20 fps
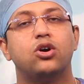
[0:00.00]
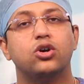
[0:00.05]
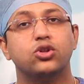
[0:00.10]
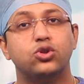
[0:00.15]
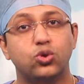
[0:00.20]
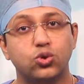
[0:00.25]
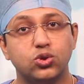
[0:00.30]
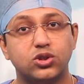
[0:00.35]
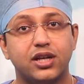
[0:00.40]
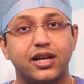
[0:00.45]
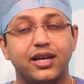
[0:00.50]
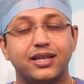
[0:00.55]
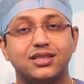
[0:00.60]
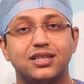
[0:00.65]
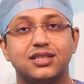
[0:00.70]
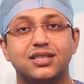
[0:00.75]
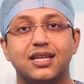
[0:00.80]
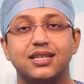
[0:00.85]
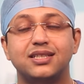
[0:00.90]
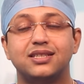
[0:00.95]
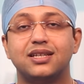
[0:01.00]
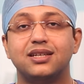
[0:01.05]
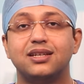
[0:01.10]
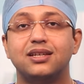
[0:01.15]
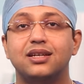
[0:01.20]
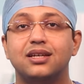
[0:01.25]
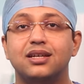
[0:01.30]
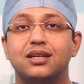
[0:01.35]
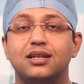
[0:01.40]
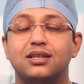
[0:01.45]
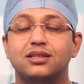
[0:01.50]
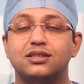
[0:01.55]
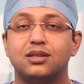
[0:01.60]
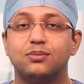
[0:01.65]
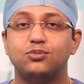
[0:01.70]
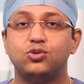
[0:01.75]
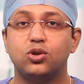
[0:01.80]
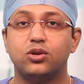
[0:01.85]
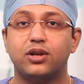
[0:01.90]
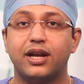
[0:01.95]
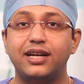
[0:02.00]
और दूसरा एक्सरसाइज है सब जो